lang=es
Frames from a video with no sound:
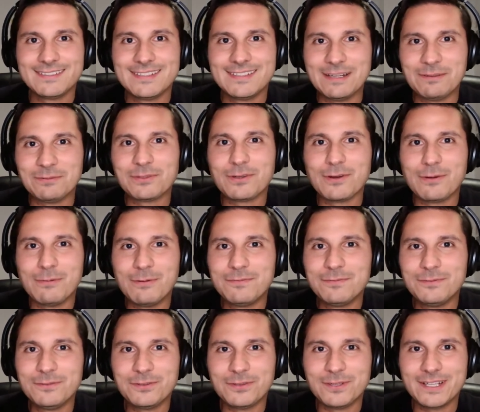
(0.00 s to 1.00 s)
digamos, cómo
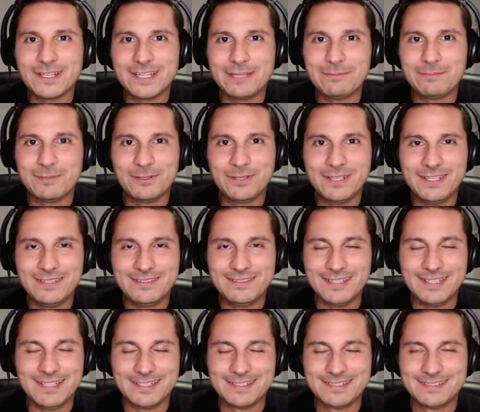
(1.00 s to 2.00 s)
funciona Grip
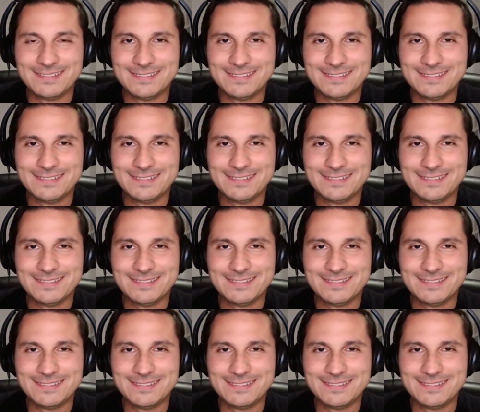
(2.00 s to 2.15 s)
Logística.